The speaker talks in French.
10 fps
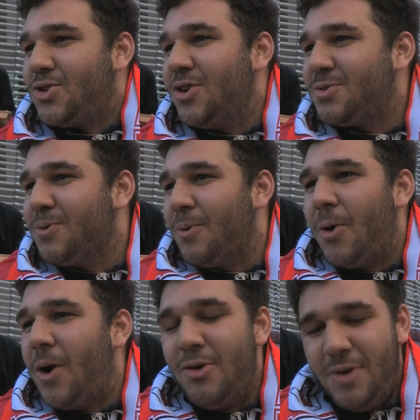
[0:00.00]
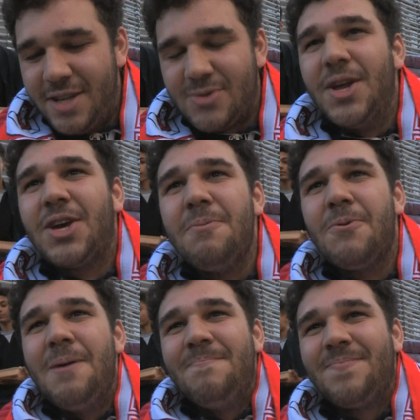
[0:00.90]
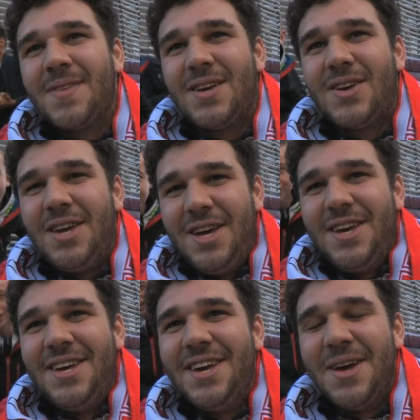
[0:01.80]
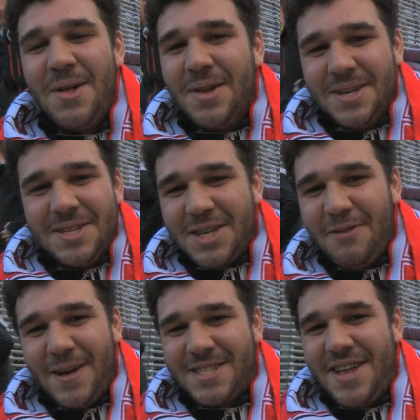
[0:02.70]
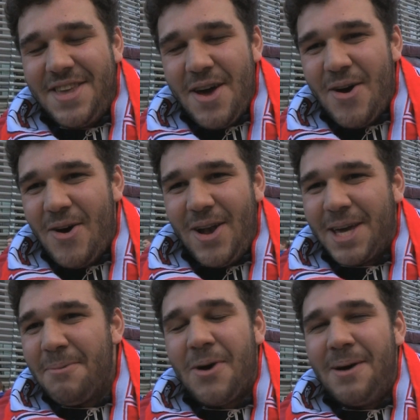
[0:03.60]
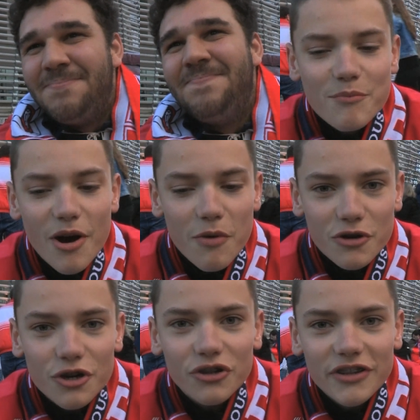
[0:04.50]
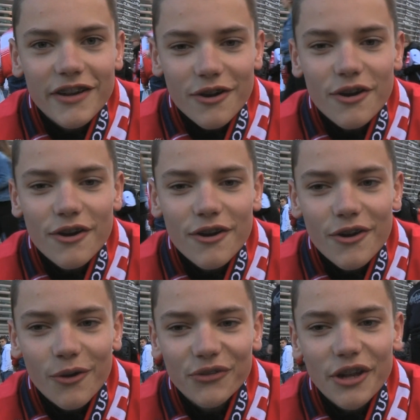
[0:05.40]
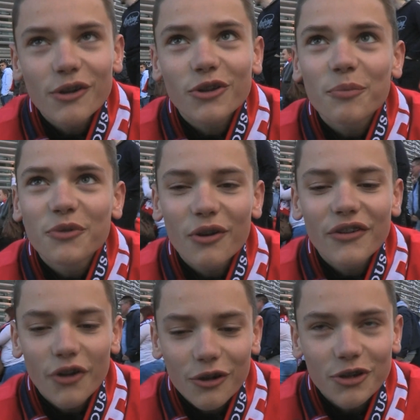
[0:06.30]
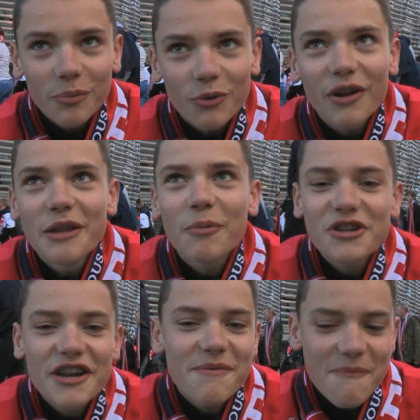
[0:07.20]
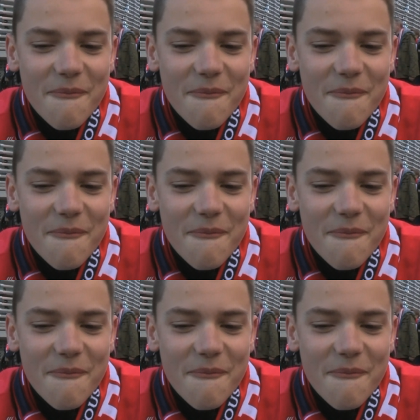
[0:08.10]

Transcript: chance pour euh, lui et son équipe quoi. Qui, qui fasse gagner euh, l'équipe quoi. Bah bonne chance et euh, qu'on aille dans le top, dans le top 3 l'année prochaine.